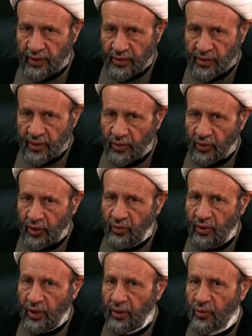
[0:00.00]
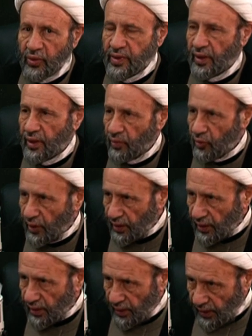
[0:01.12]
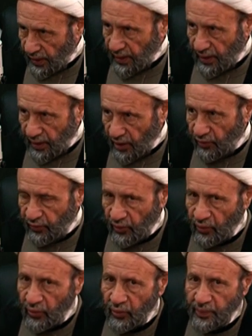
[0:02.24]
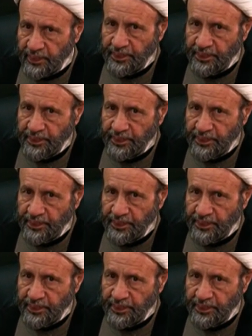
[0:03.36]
صلوات الله وسلامه عليه خلفه